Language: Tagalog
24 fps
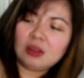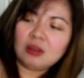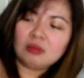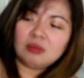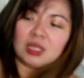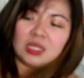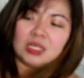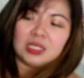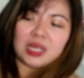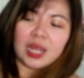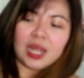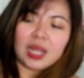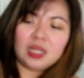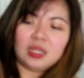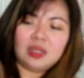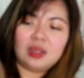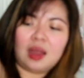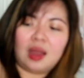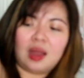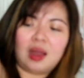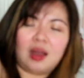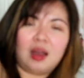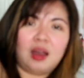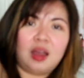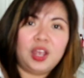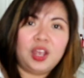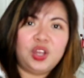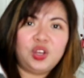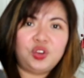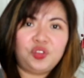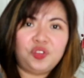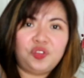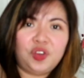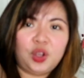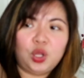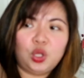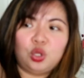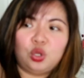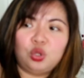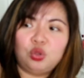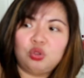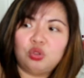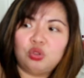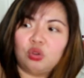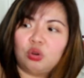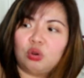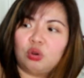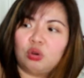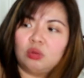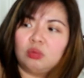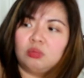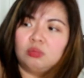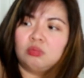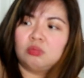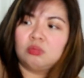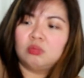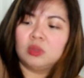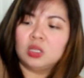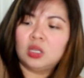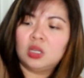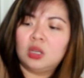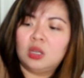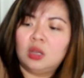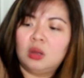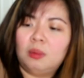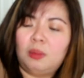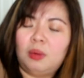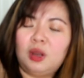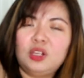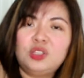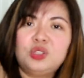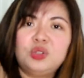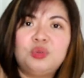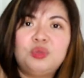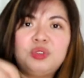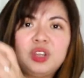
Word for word: na yung design niya. Ayun, no, faded, no. But it's